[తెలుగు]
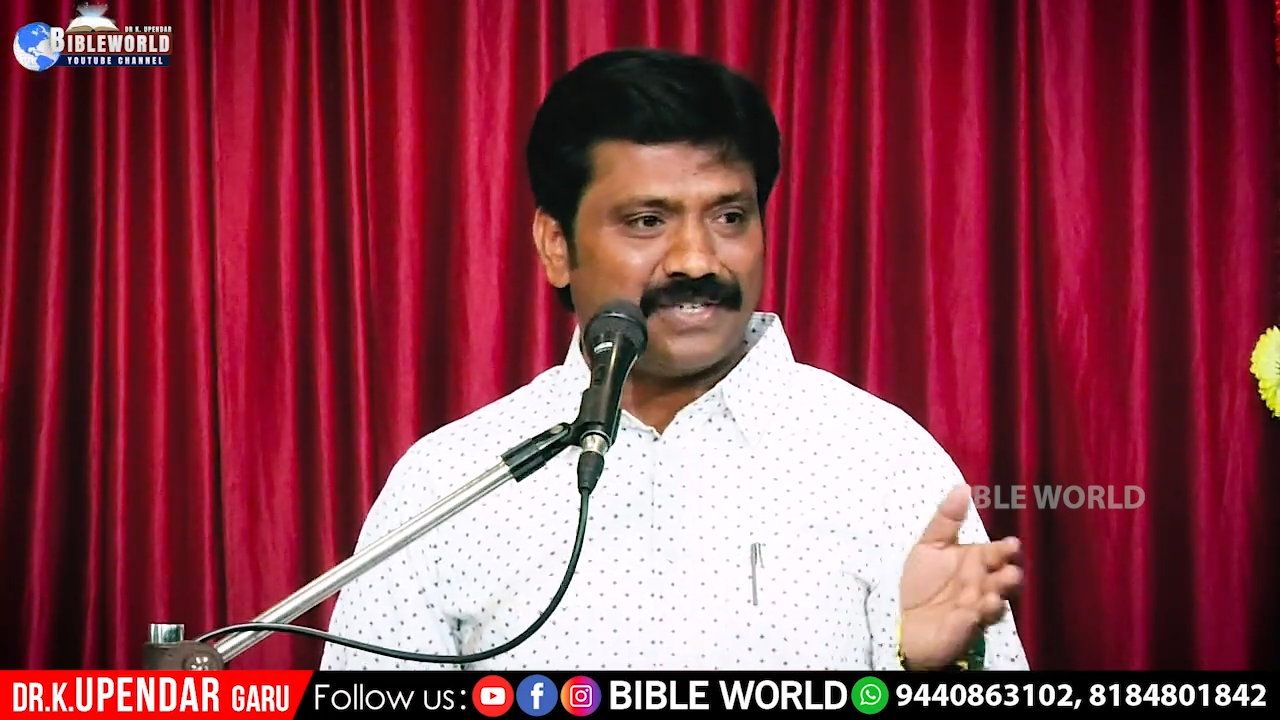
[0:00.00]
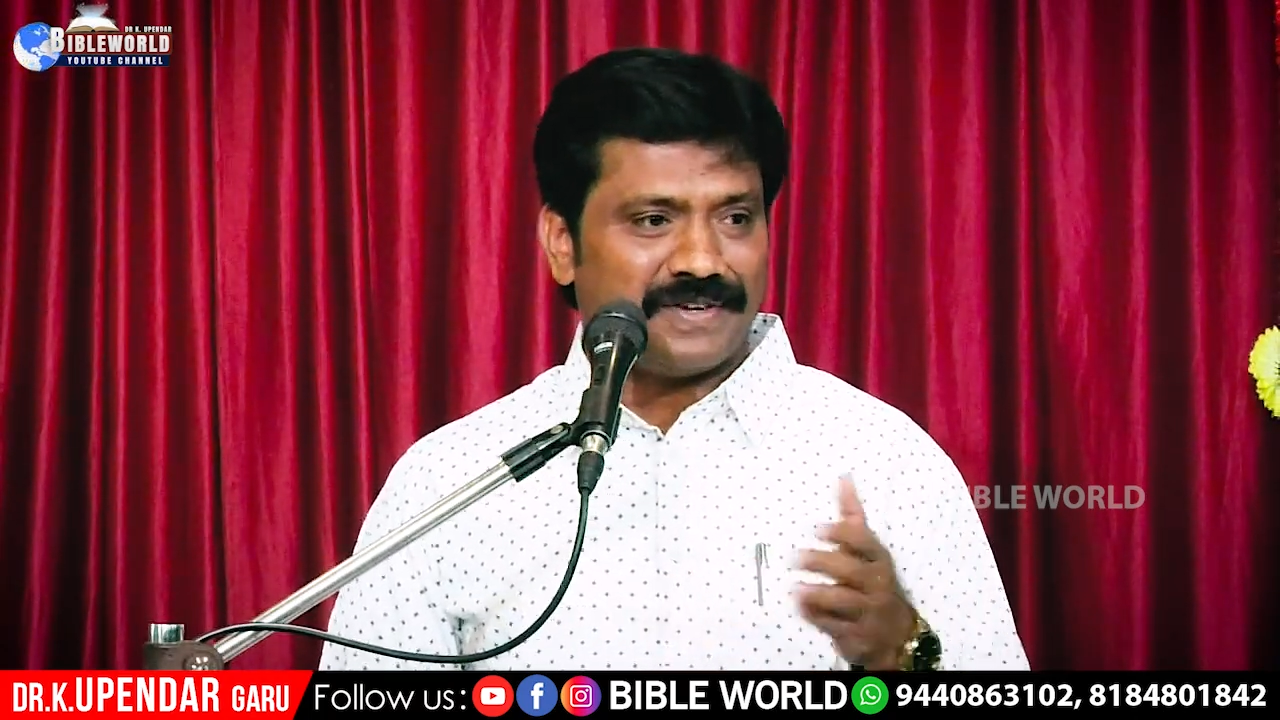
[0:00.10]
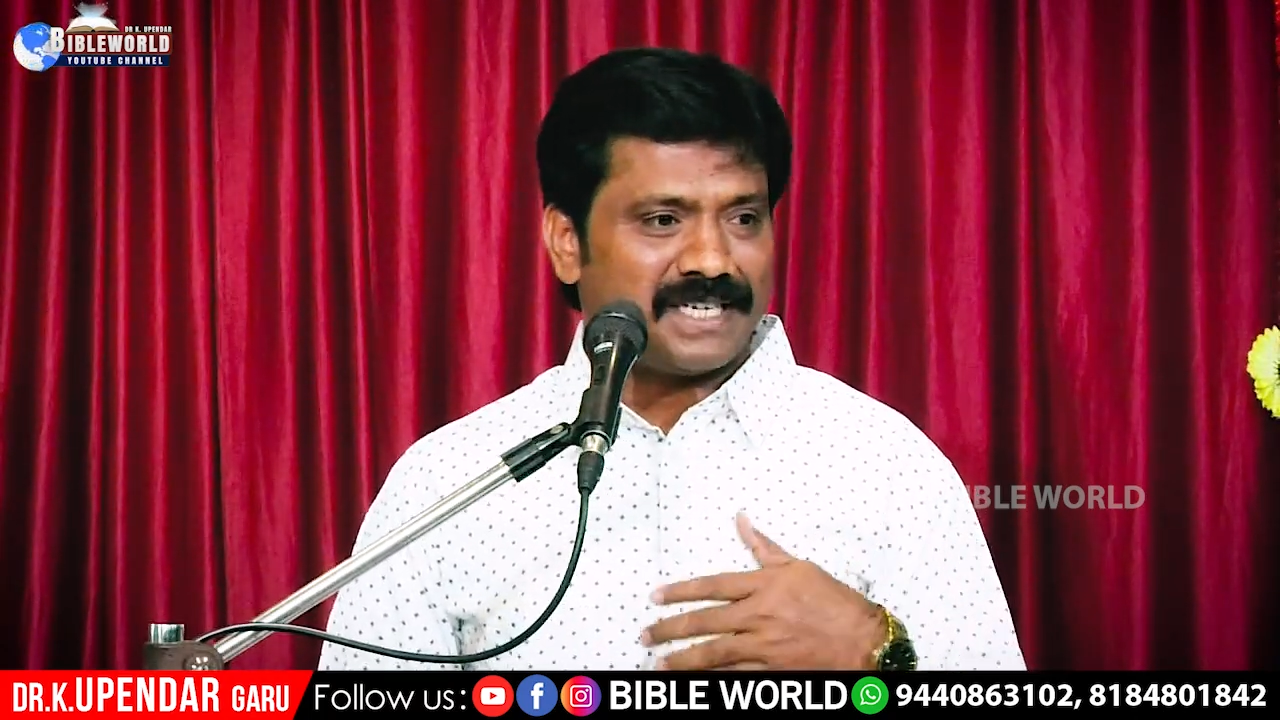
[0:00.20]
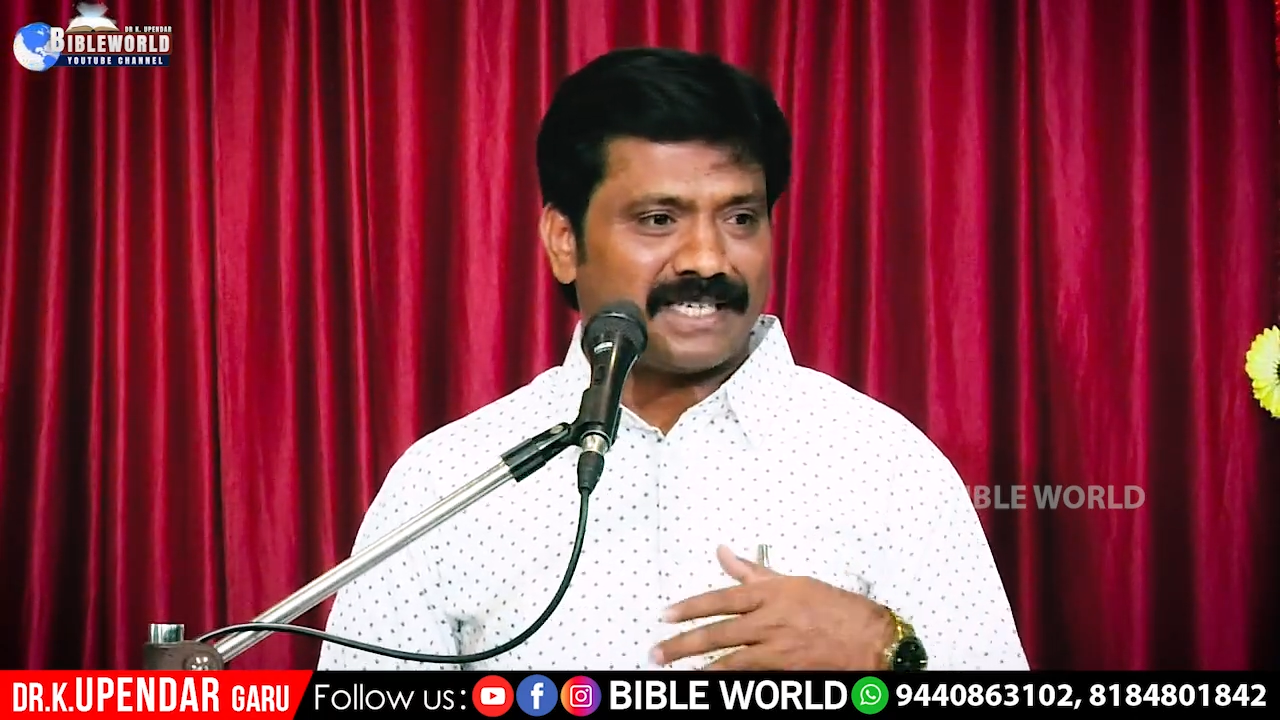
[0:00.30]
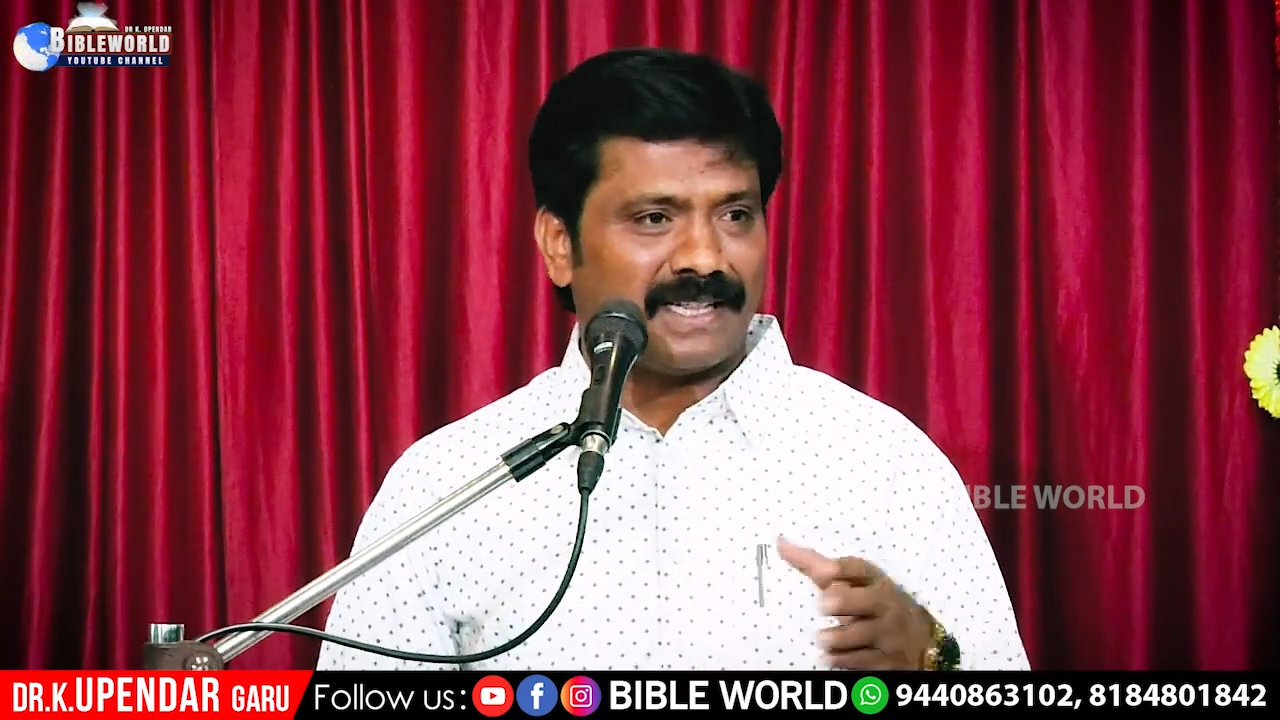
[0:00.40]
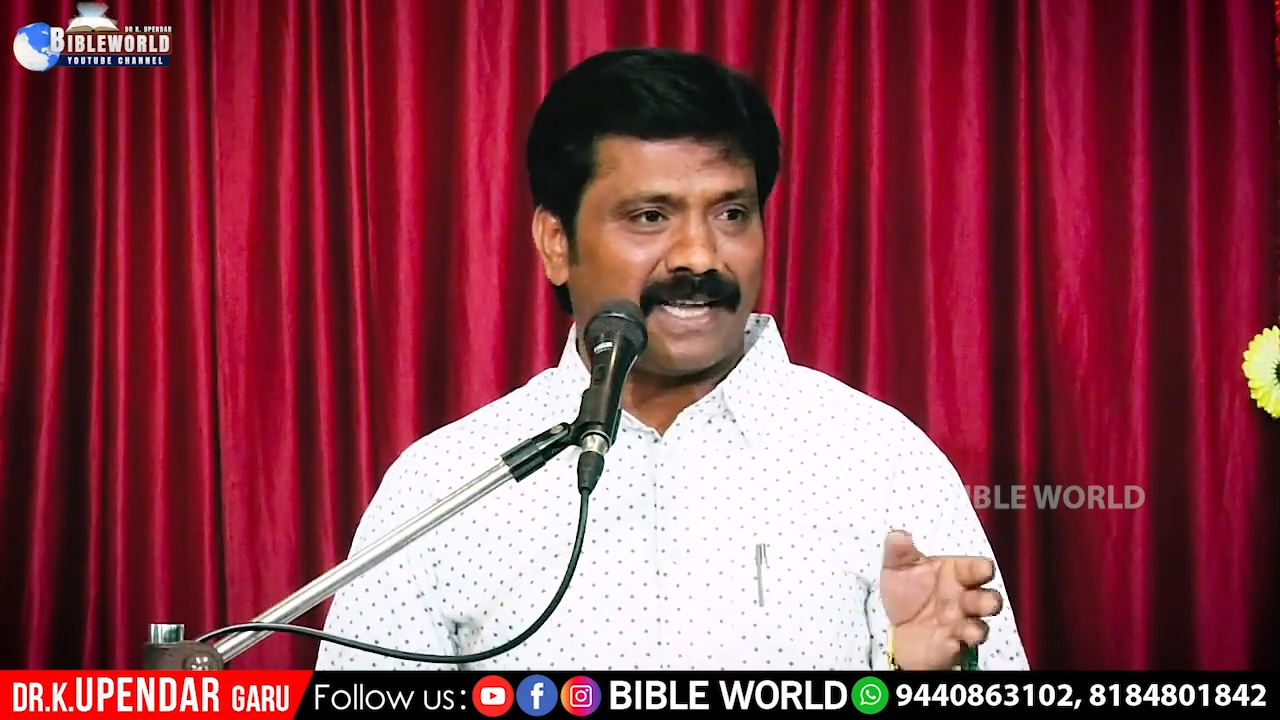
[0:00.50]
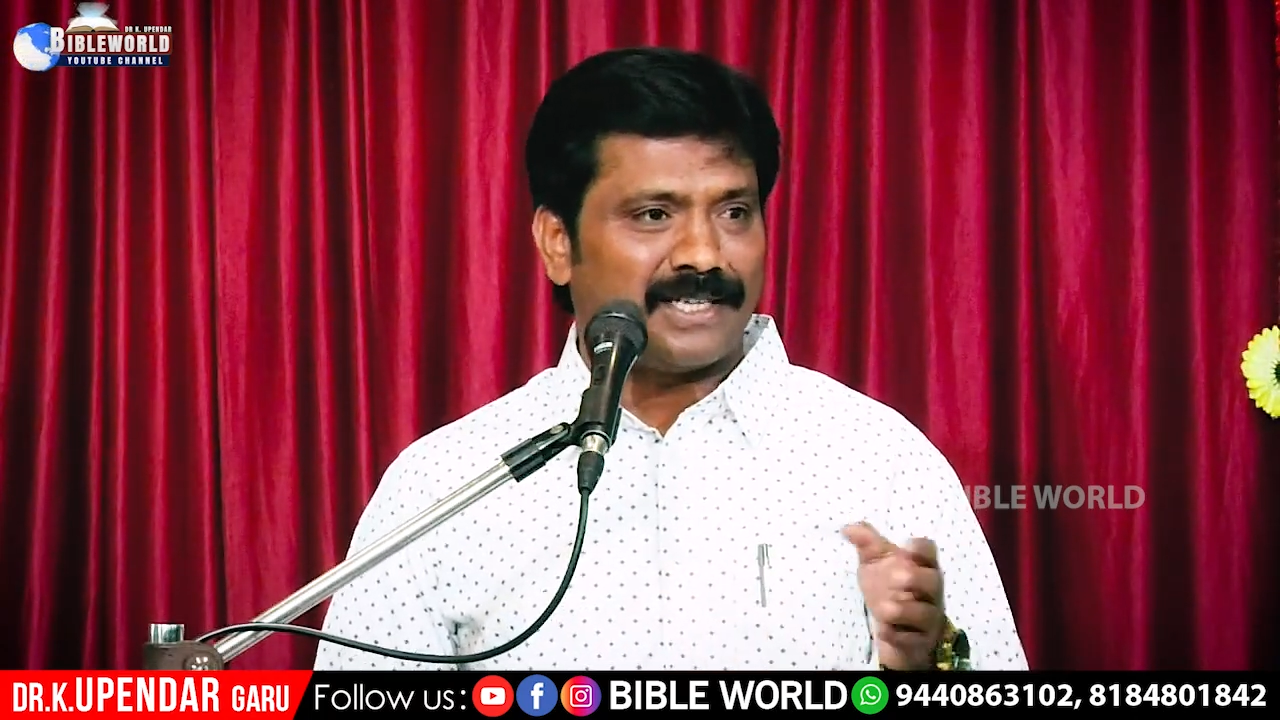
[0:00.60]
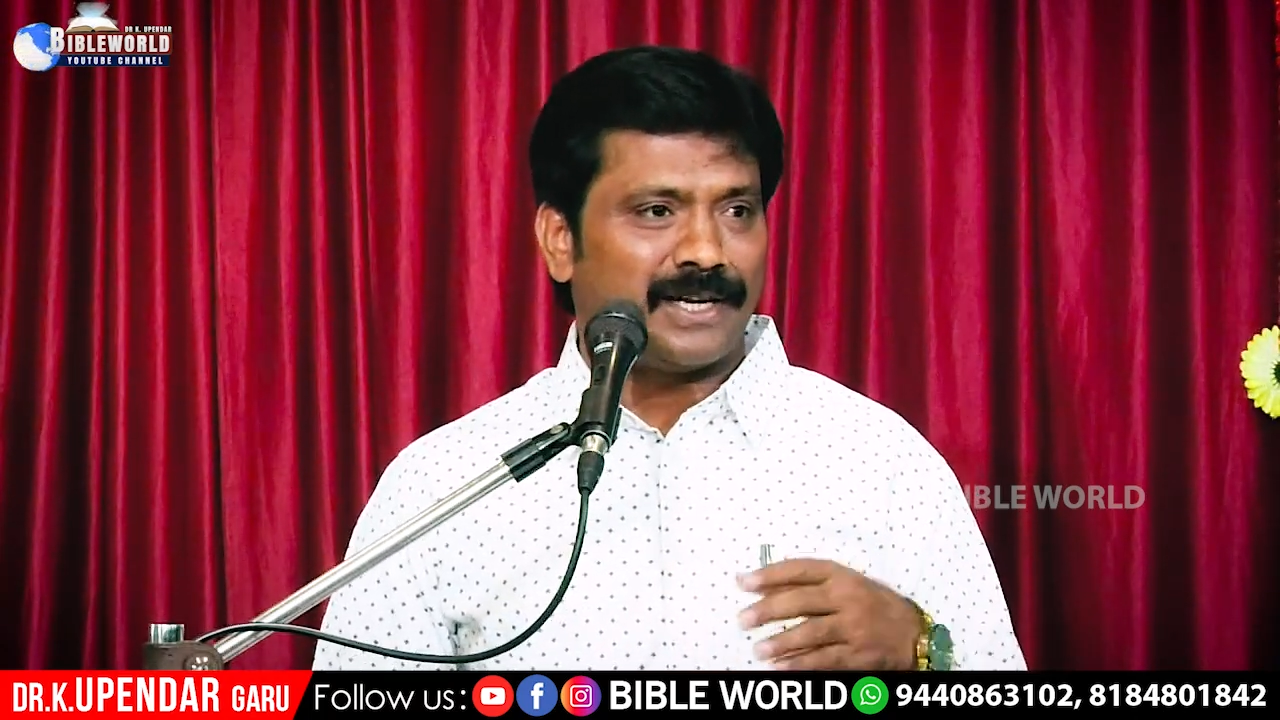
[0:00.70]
సిచ్యువేషన్స్ అంతా అలా